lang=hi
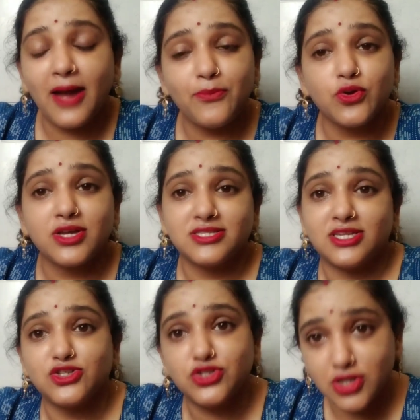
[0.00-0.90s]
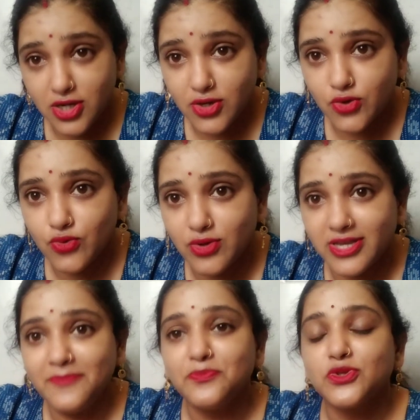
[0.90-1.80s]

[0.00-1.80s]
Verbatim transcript: आप लोग के साथ शेयर करूंगी